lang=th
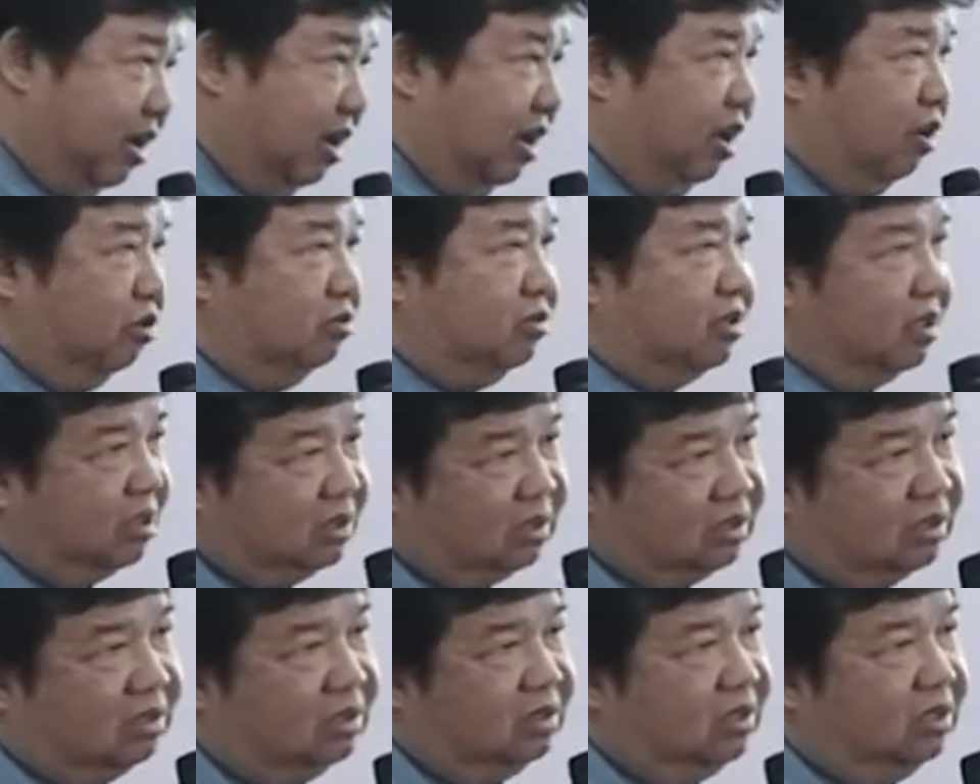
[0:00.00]
เราซื้
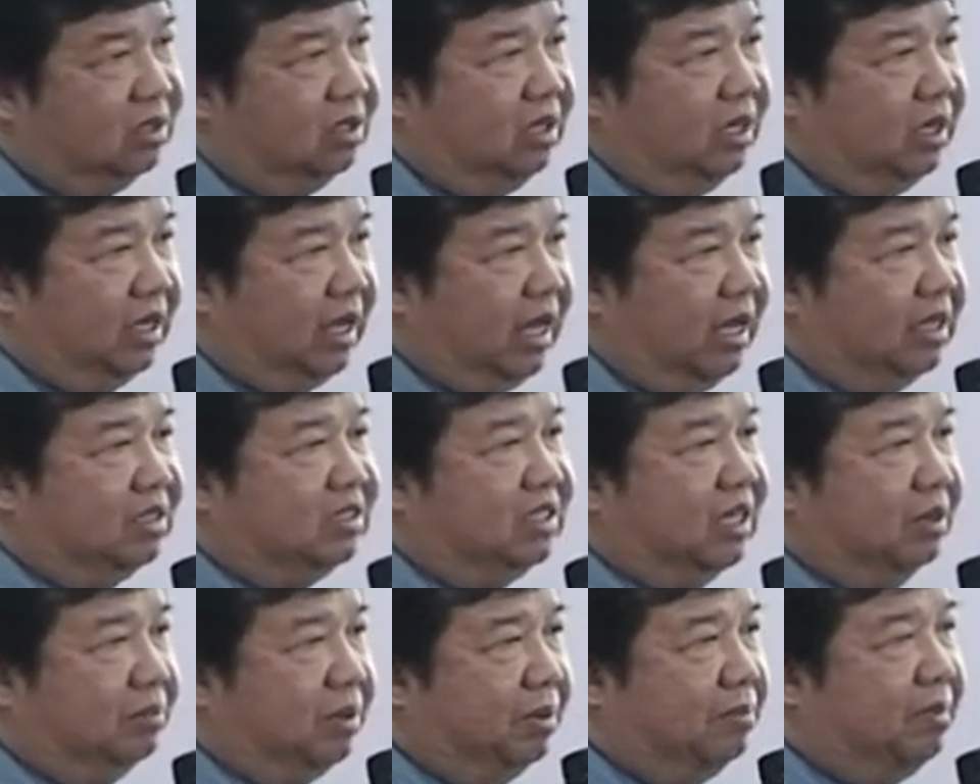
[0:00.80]
อแก๊ส
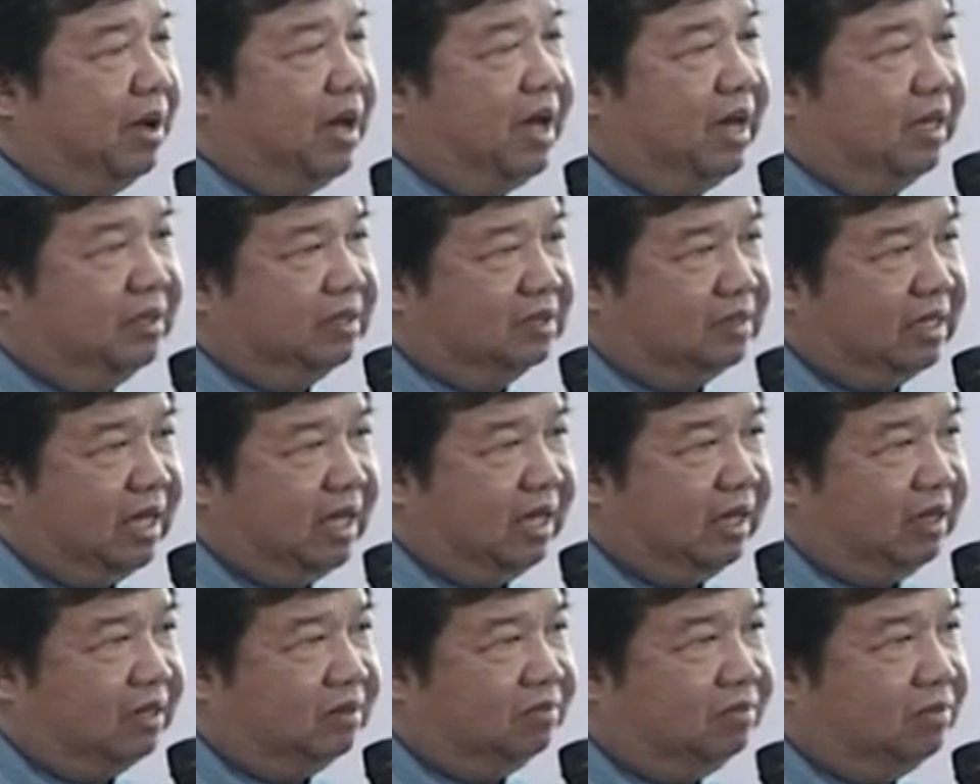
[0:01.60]
จากพม่าต่า
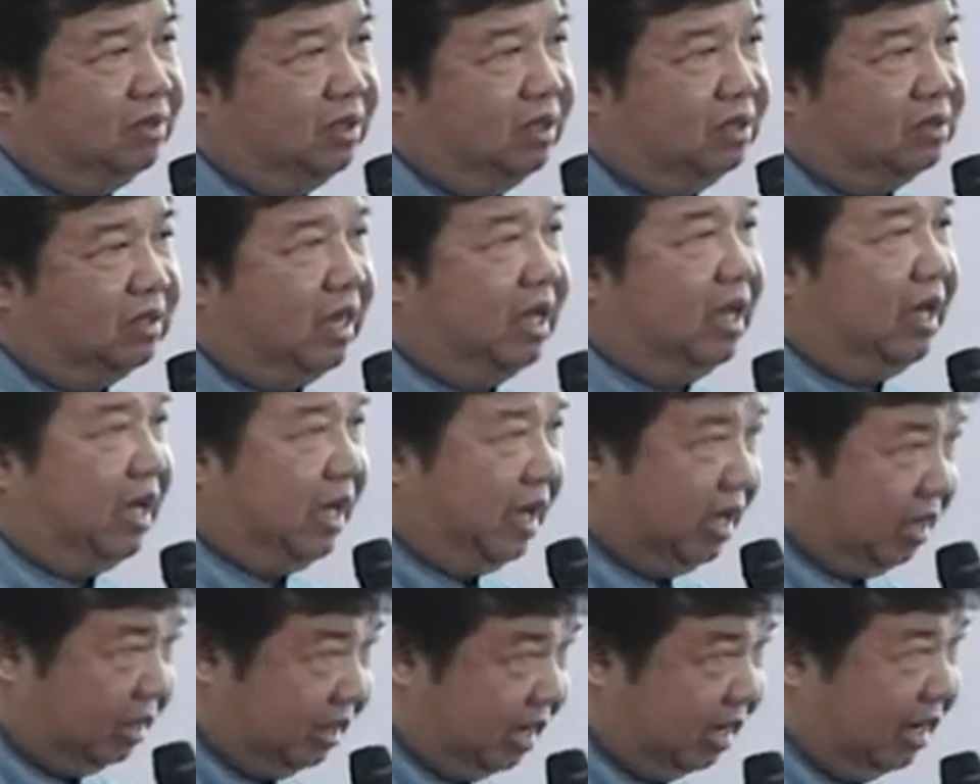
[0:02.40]
งแต่
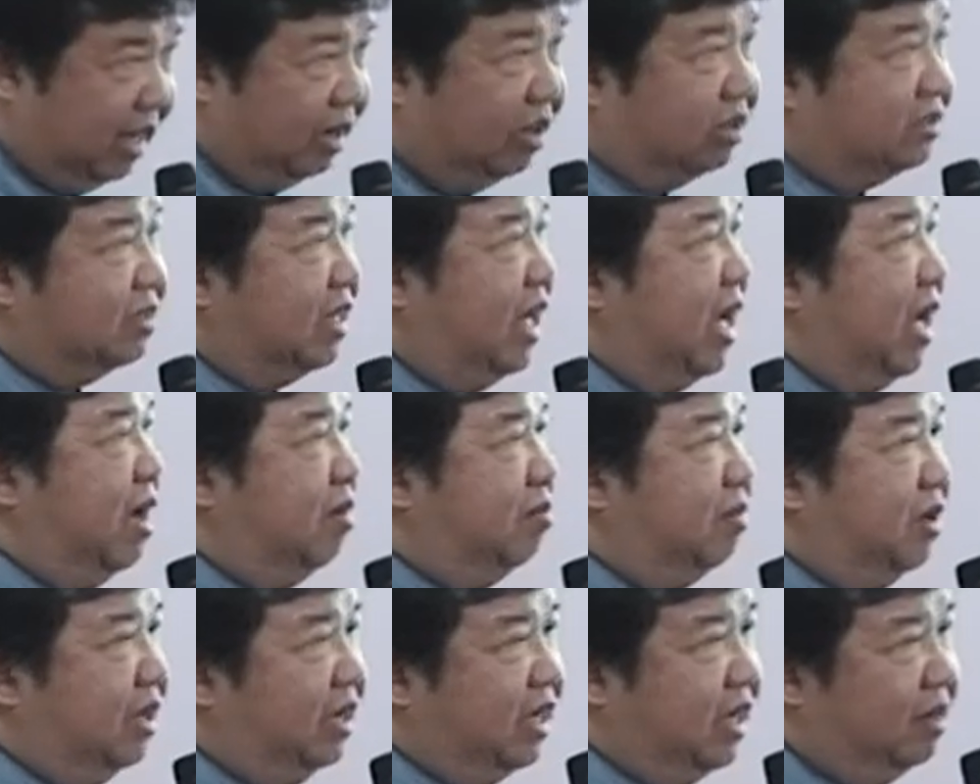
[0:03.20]
อย่างไรก็ตาม
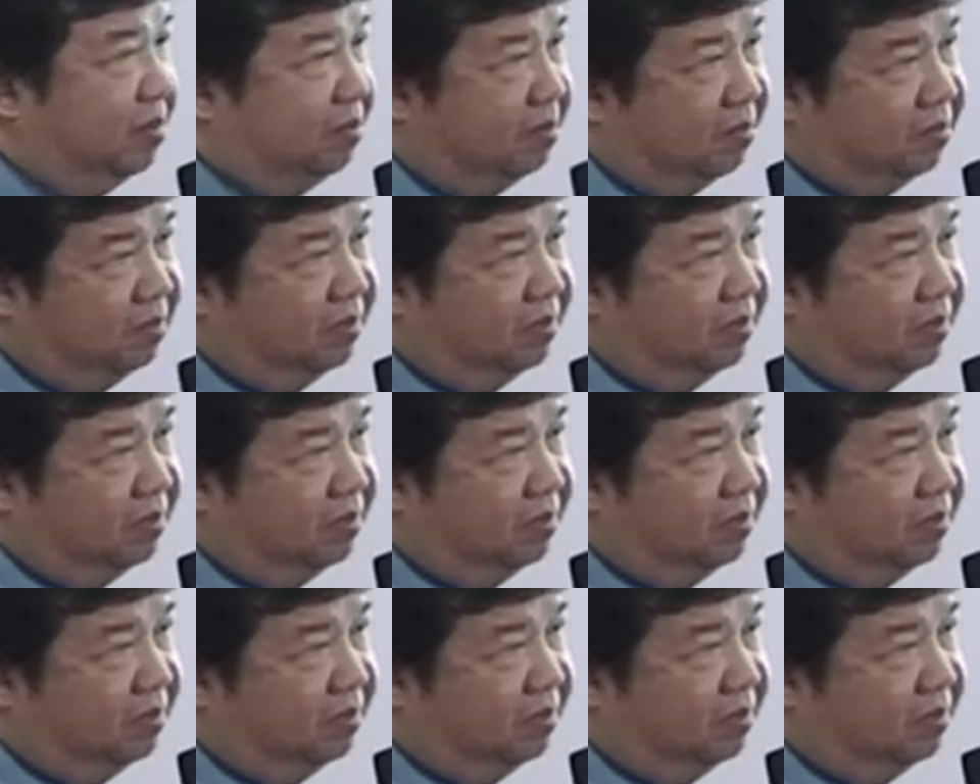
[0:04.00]
นะครับ